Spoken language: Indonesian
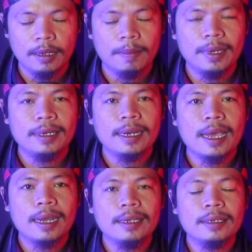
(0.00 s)

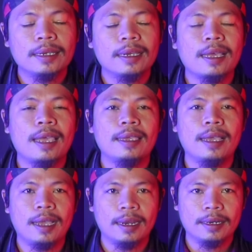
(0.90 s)
Menarik
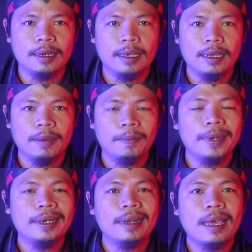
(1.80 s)
kekayaan,
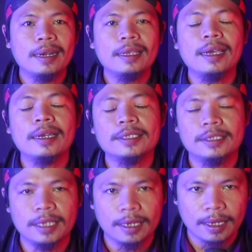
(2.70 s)
menarik
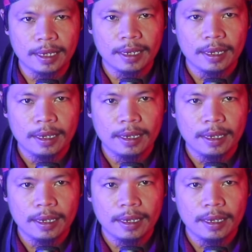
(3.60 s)
rezeki,